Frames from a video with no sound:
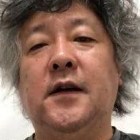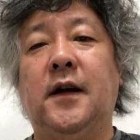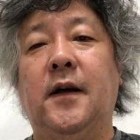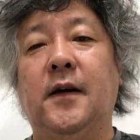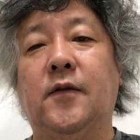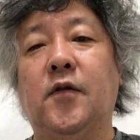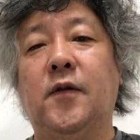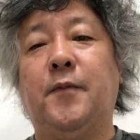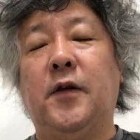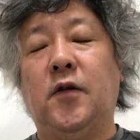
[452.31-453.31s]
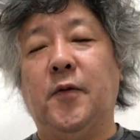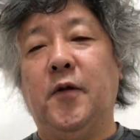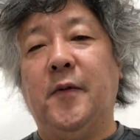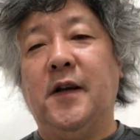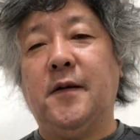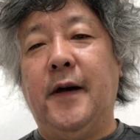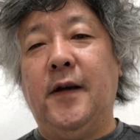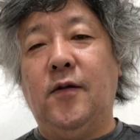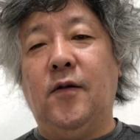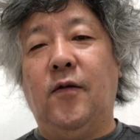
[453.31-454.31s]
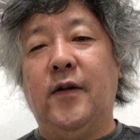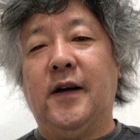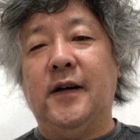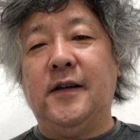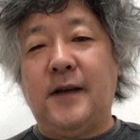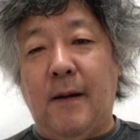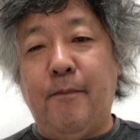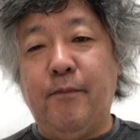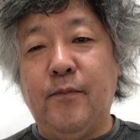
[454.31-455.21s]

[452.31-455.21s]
えー、一般国民の皆様へのお願いでした